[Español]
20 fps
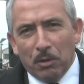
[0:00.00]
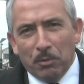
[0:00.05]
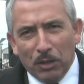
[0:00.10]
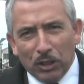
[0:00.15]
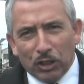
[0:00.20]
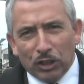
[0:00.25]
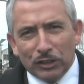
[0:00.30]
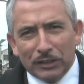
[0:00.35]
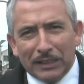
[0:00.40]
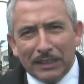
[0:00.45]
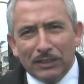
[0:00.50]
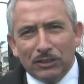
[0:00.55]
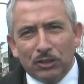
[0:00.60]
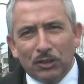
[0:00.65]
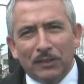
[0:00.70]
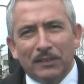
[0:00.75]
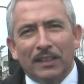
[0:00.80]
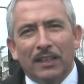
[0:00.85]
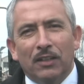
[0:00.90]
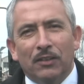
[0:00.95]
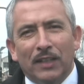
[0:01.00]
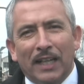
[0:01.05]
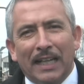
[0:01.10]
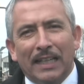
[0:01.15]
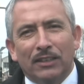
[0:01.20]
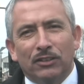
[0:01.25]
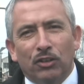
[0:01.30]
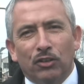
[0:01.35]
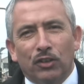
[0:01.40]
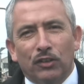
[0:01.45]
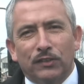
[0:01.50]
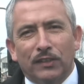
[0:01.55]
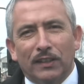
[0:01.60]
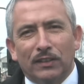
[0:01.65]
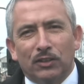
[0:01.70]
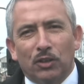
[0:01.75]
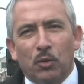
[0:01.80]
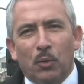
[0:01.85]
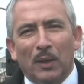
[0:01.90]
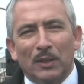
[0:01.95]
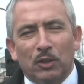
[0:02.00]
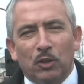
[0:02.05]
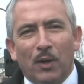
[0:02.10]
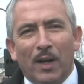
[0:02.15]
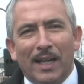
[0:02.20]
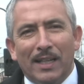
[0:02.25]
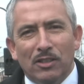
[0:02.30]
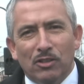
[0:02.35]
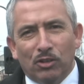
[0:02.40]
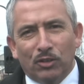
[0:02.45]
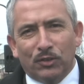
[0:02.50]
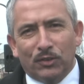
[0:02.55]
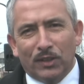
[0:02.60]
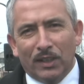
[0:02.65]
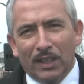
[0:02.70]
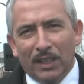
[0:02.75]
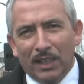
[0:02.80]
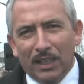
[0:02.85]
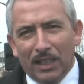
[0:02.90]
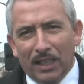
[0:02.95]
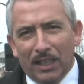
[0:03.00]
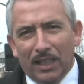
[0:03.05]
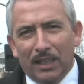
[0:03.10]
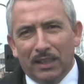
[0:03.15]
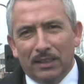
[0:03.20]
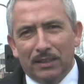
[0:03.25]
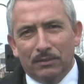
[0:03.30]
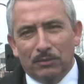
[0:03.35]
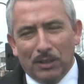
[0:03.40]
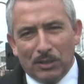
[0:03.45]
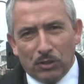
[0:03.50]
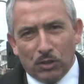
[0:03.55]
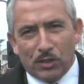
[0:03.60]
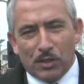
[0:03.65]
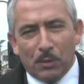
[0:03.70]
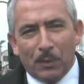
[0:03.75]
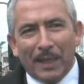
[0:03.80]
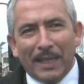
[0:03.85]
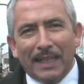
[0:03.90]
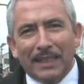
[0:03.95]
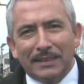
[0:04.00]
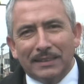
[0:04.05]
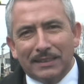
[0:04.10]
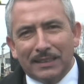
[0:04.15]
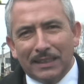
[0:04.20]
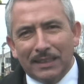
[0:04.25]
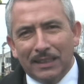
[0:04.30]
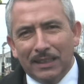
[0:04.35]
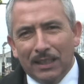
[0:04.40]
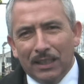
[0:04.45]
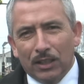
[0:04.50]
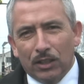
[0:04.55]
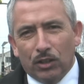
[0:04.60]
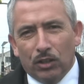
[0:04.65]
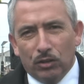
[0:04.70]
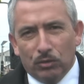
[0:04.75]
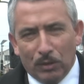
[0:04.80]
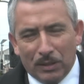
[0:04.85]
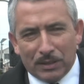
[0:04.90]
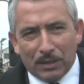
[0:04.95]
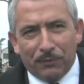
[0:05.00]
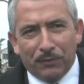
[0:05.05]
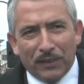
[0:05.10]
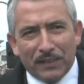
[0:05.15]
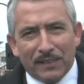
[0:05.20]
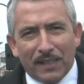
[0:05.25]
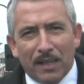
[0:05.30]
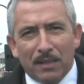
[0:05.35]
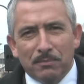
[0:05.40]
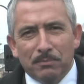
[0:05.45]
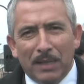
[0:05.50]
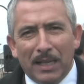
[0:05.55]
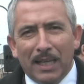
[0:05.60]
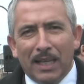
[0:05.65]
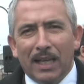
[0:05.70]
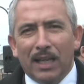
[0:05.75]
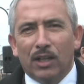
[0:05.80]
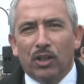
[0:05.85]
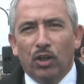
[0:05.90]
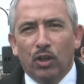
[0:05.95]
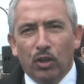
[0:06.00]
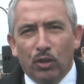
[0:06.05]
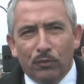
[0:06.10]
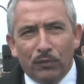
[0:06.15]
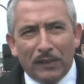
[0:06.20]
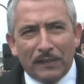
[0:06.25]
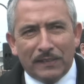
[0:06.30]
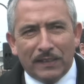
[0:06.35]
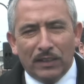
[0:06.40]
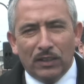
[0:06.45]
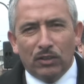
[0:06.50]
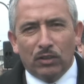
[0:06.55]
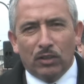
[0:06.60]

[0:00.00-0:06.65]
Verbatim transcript: muy contentos de celebrar estos 204 años en nuestro Chihuayante, con nuestras Fuerzas Armadas, con los vecinos,